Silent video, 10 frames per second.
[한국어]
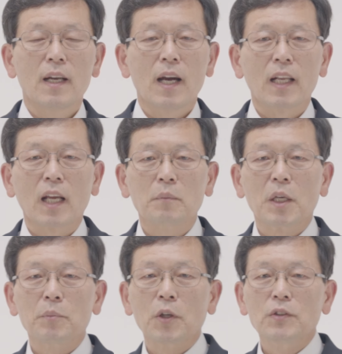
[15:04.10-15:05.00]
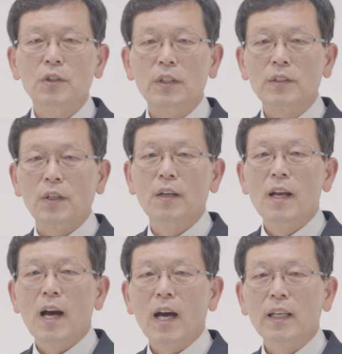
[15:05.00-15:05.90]
하나님의 면전에서
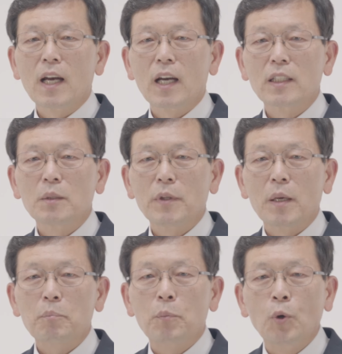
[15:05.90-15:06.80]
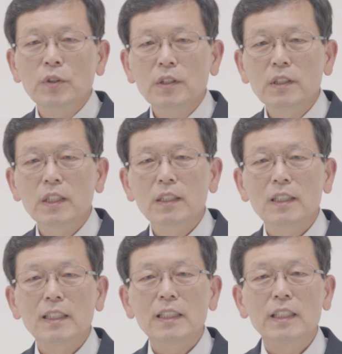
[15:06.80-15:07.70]
하나님의
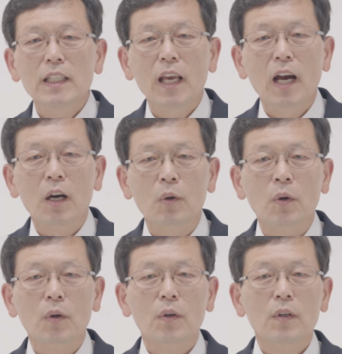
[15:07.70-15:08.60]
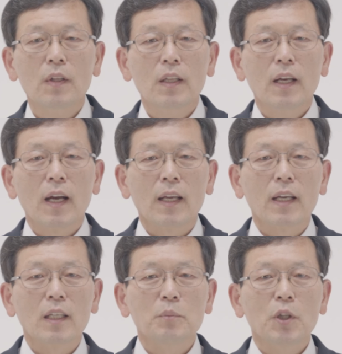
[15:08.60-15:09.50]
본질을 이해하고
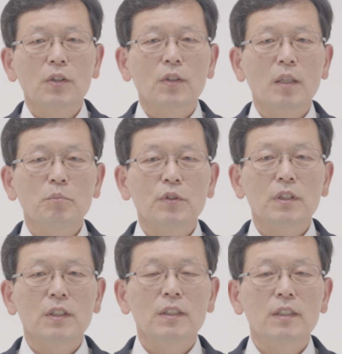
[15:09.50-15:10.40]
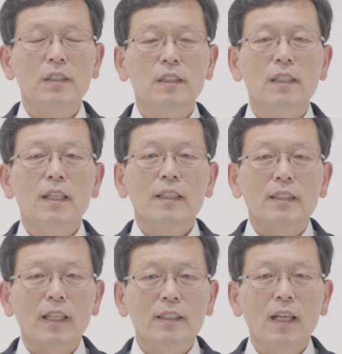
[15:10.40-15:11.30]
하나님이 어떠한 분이시지를
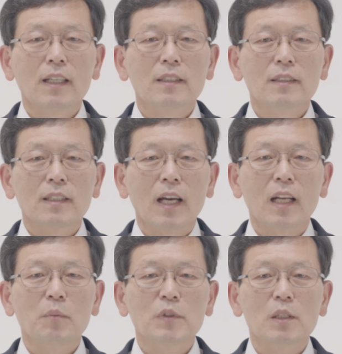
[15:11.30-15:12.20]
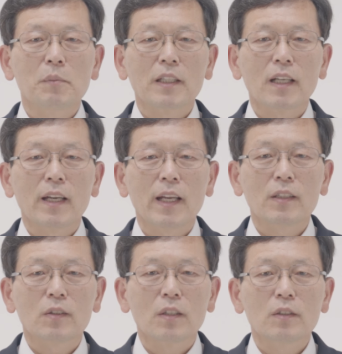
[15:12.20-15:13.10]
깨달은 사람들마다
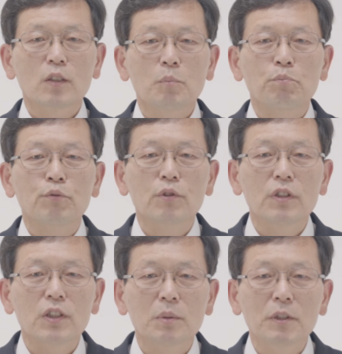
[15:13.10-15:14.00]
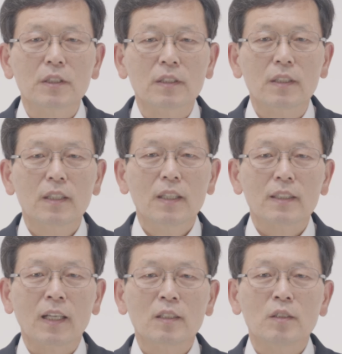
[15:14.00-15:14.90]
했던 그 부르짖음은
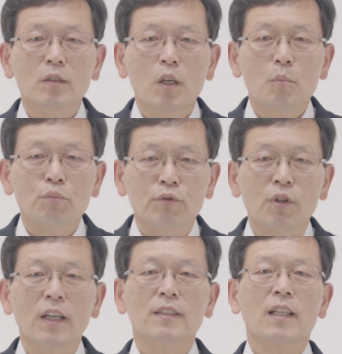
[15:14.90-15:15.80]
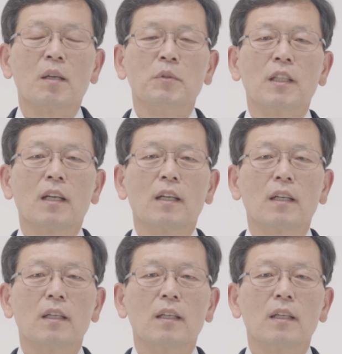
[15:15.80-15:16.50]
나는 부정한 사람이다.